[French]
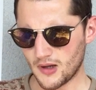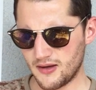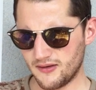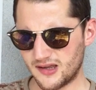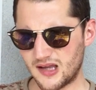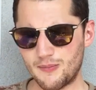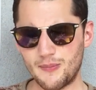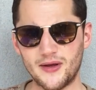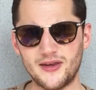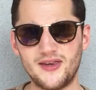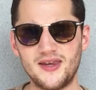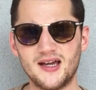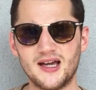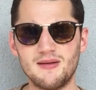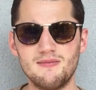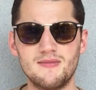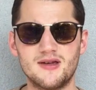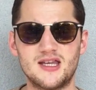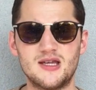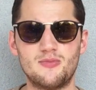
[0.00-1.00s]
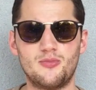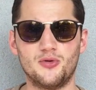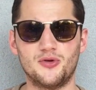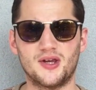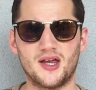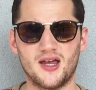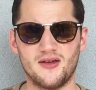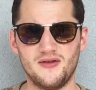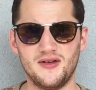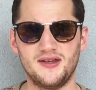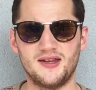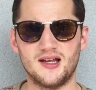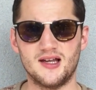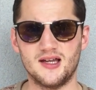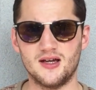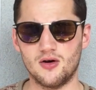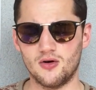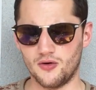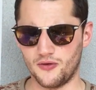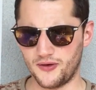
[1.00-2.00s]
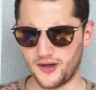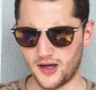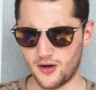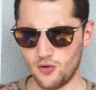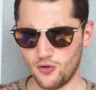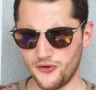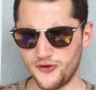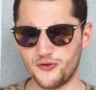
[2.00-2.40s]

ce qui n'est pas terrible mais qui peut très vite aller très haut.